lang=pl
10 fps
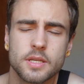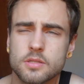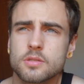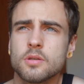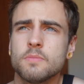
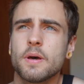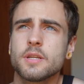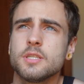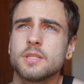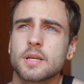Jest to
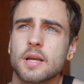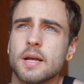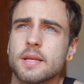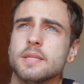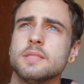bardziej taka
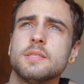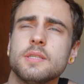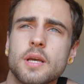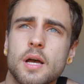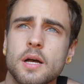
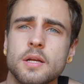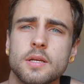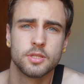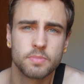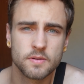agencja
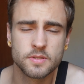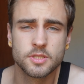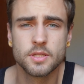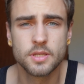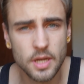typowo
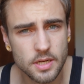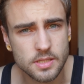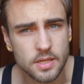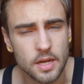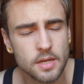
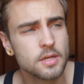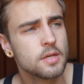dziennikarska,